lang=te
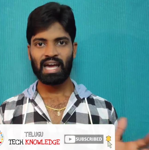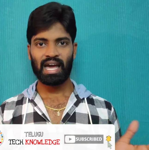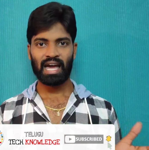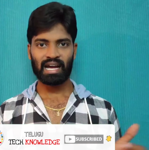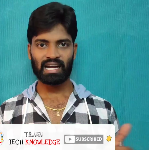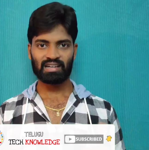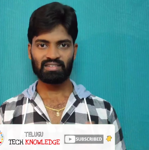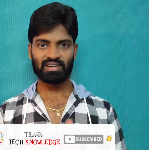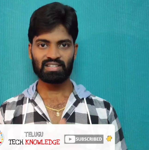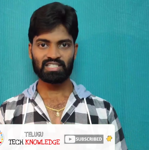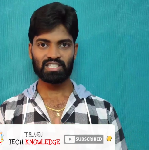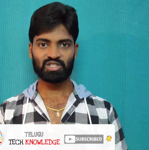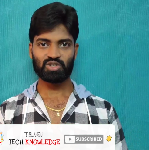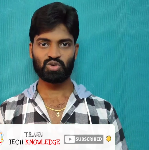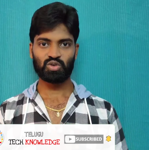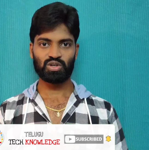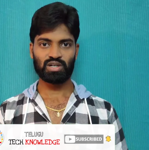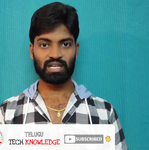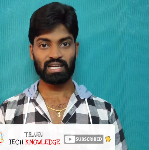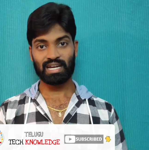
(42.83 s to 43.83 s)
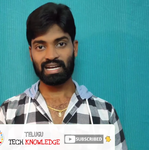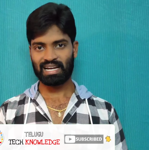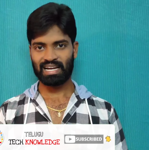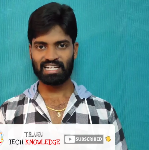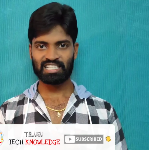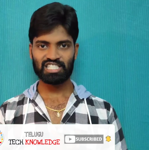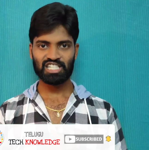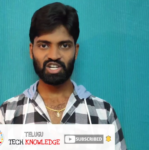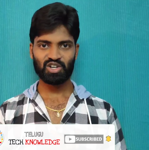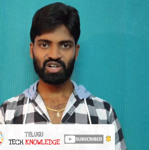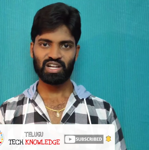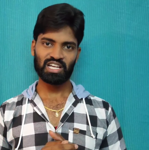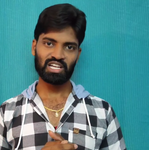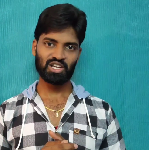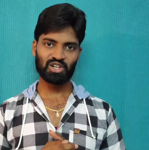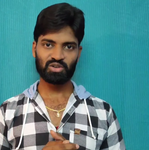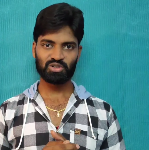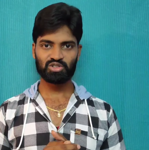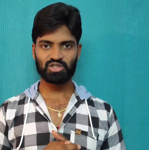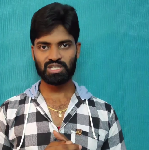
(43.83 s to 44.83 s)
యాక్టివేట్ చేసుకోండి ఇక లేట్ చేయకుండా ఈ
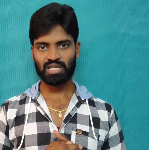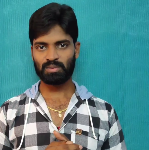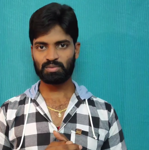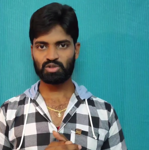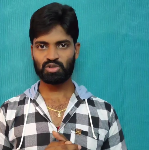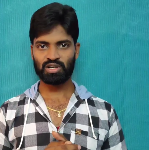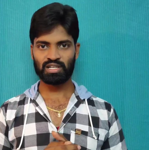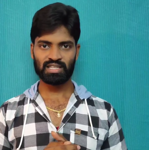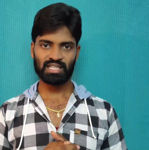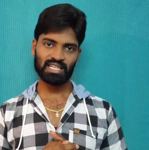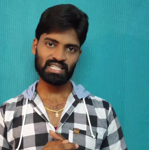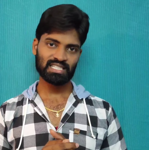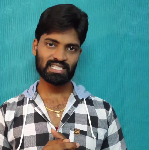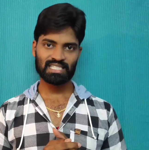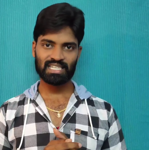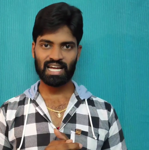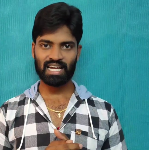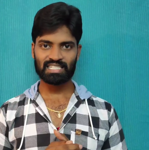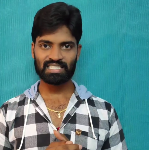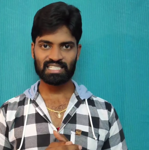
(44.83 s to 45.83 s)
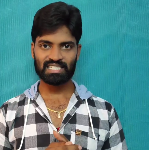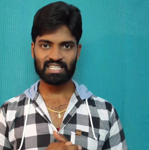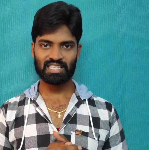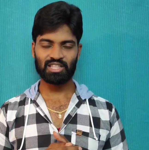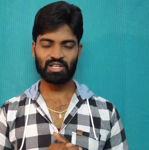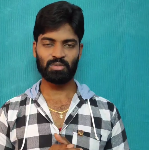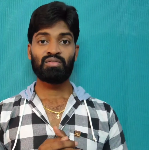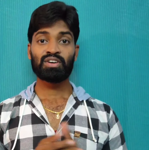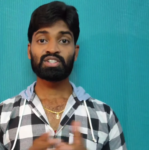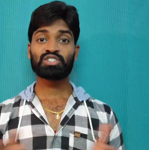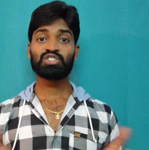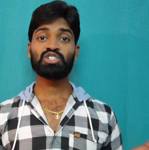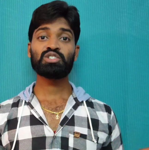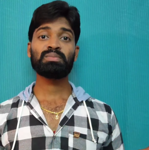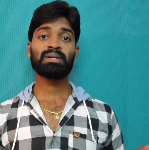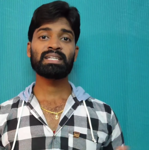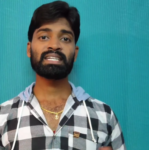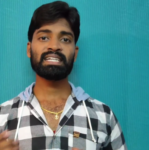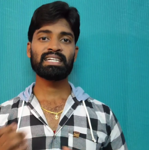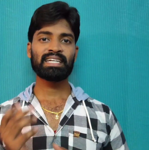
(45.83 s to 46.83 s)
రోజు ఈ ఎపిసోడ్ అయితే స్టార్ట్ చేసేద్దాం ఫస్ట్ న్యూస్
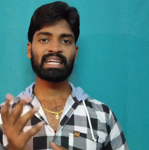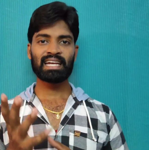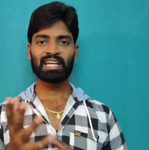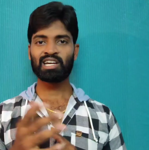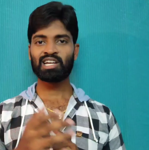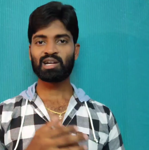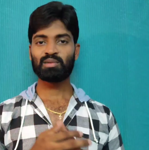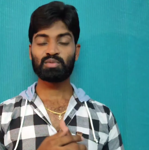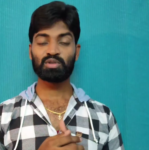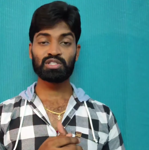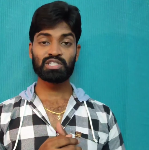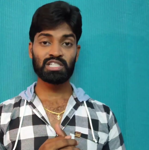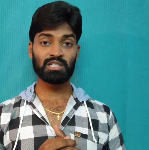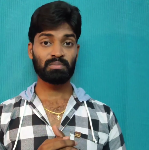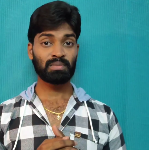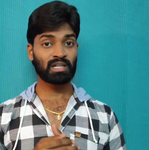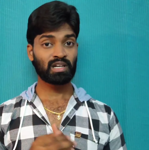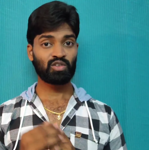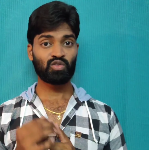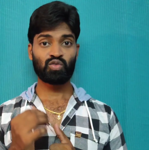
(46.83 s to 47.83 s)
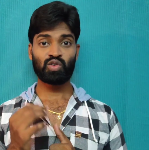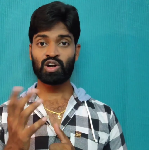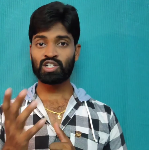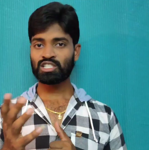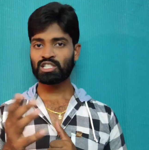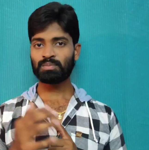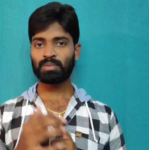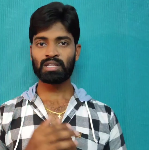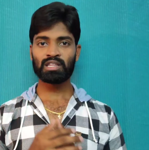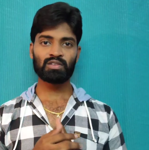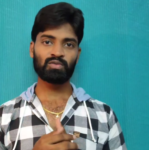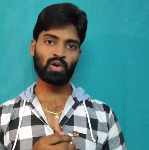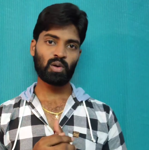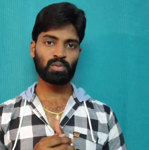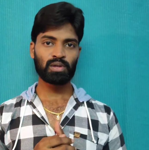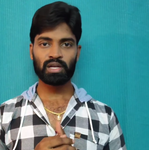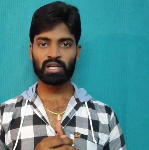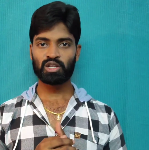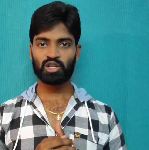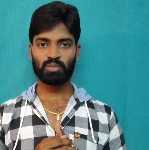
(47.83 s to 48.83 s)
మనకి టెలిగ్రామ్ నుంచి మనకి వాట్సాప్ ఎంత
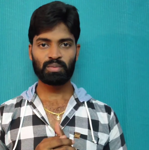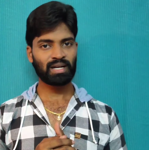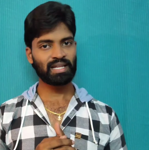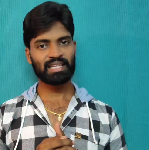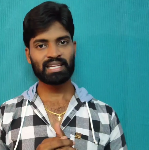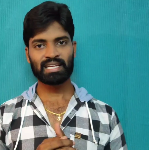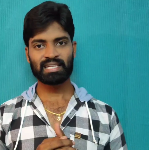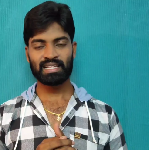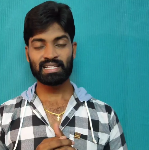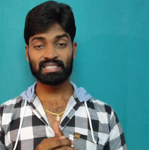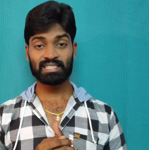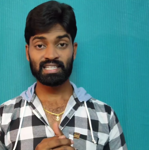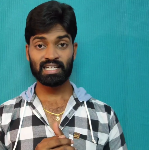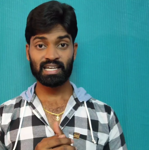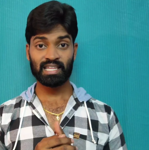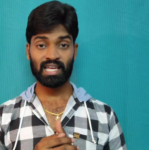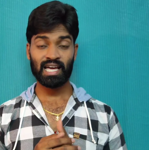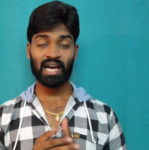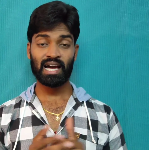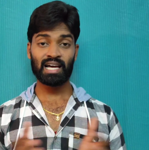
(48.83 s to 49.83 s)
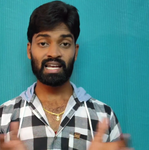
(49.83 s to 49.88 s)
పాపులర్ అయిందో మనందరికీ తెలిసిందే కదా